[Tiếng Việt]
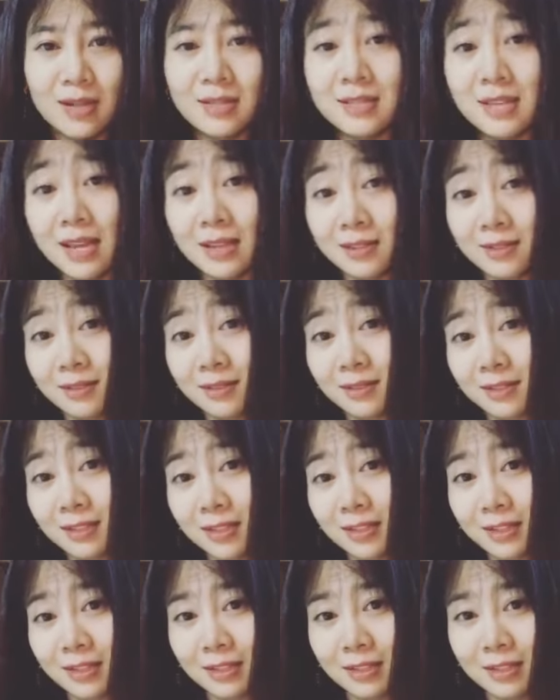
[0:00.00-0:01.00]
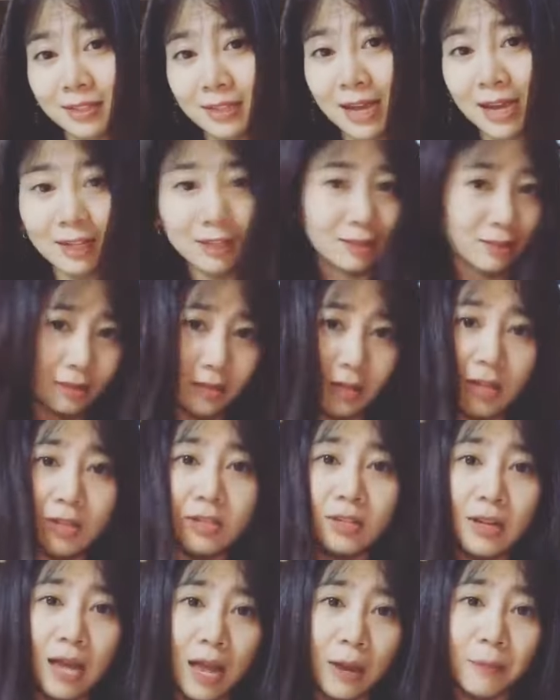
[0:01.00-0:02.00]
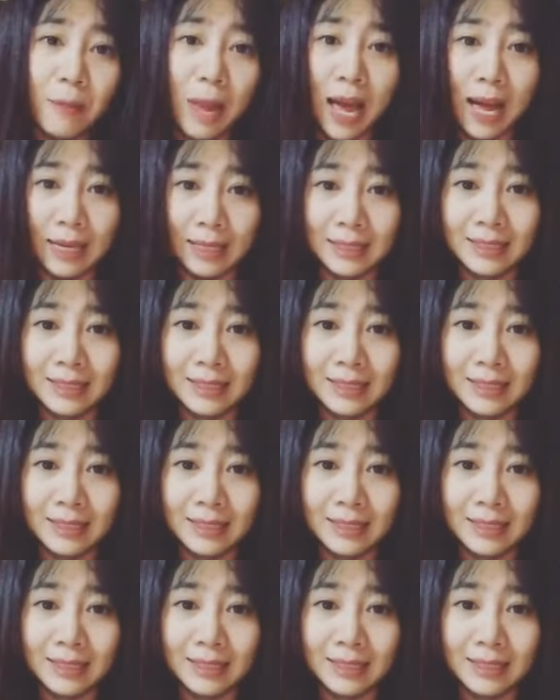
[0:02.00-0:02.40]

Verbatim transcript: xanh khắc có sự an bài